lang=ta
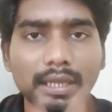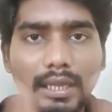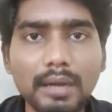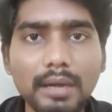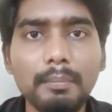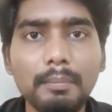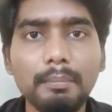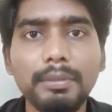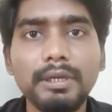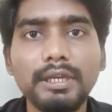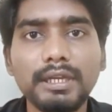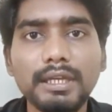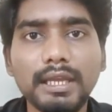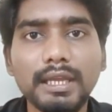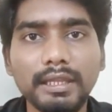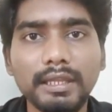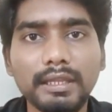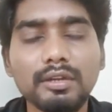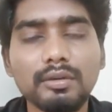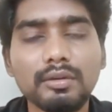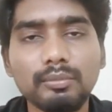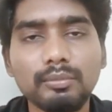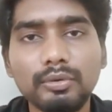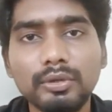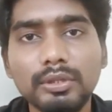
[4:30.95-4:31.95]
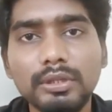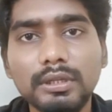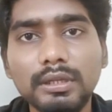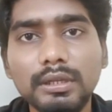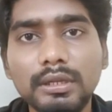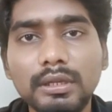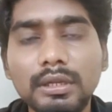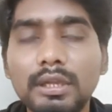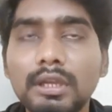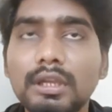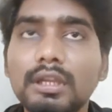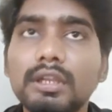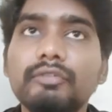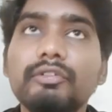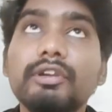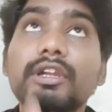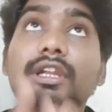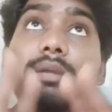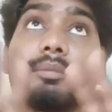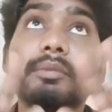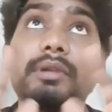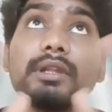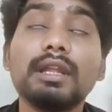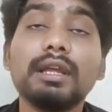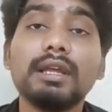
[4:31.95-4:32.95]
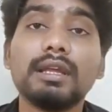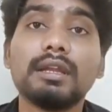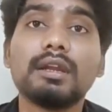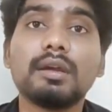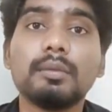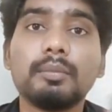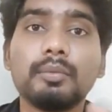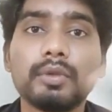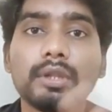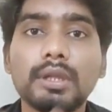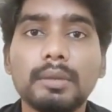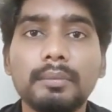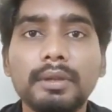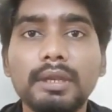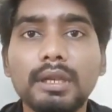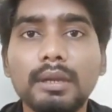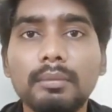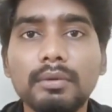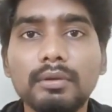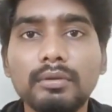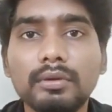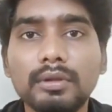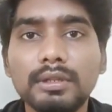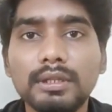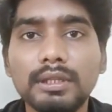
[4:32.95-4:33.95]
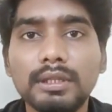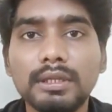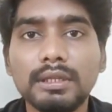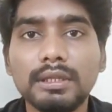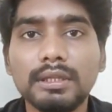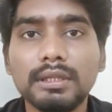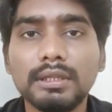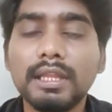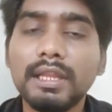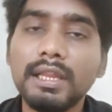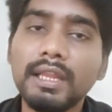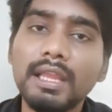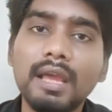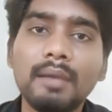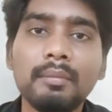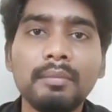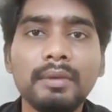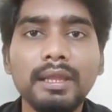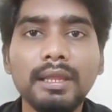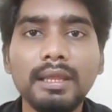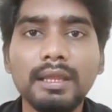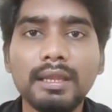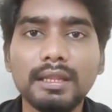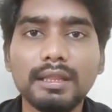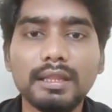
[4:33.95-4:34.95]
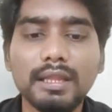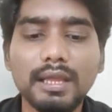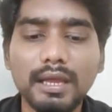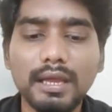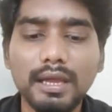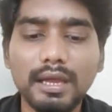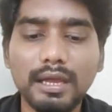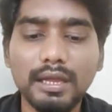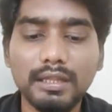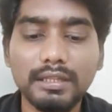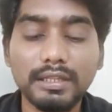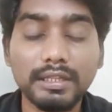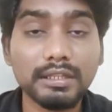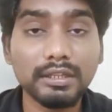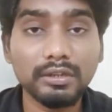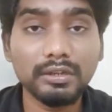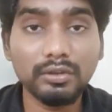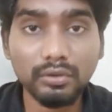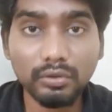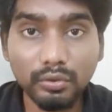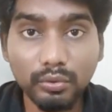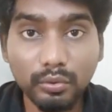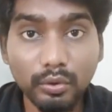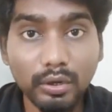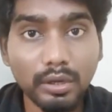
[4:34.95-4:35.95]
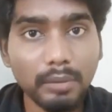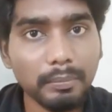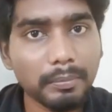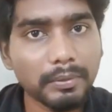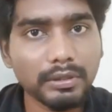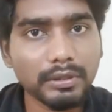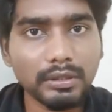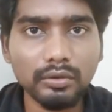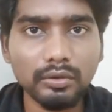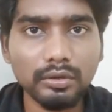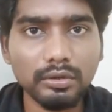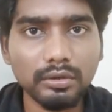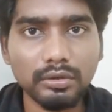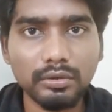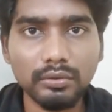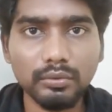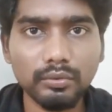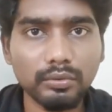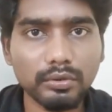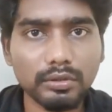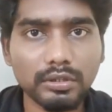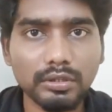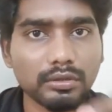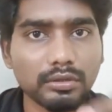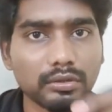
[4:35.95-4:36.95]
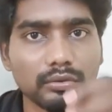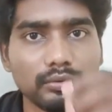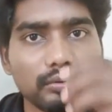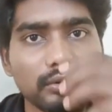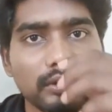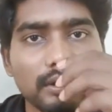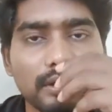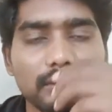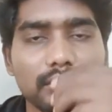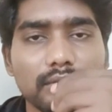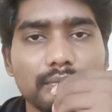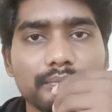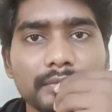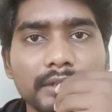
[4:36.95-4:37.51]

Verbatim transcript: கம்ப்ளீட்டாக இருக்கும்போது வீடு இப்படி தான் இருக்க போது அப்படின்னு நம்மளுக்கு வந்து தெரியாமலே இருந்தால் அது எந்த அளவுக்கு குழப்பத்தை ஒரு ஒருத்தவங்களுக்கு உண்டாகும்